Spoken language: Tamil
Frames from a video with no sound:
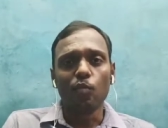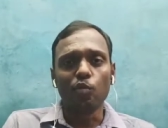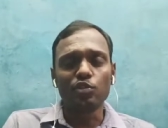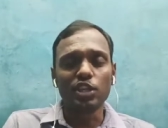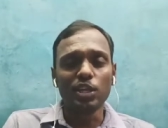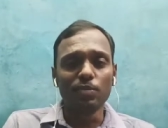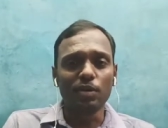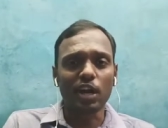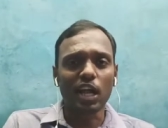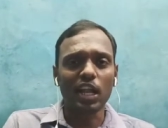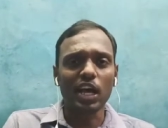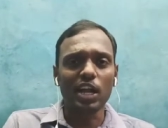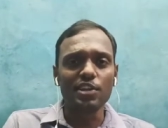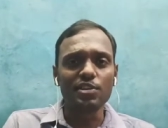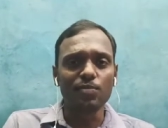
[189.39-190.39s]
முஸ்லீம்
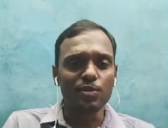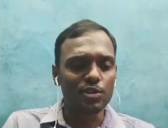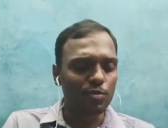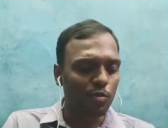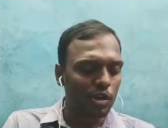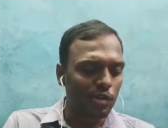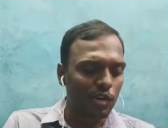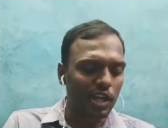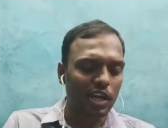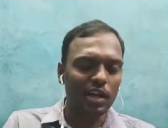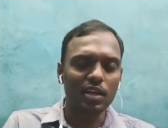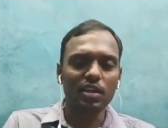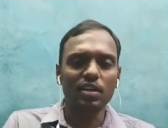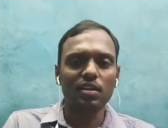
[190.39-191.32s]
மக்கள்லாம் அடித்து பிடிச்சி ஓடி வராங்க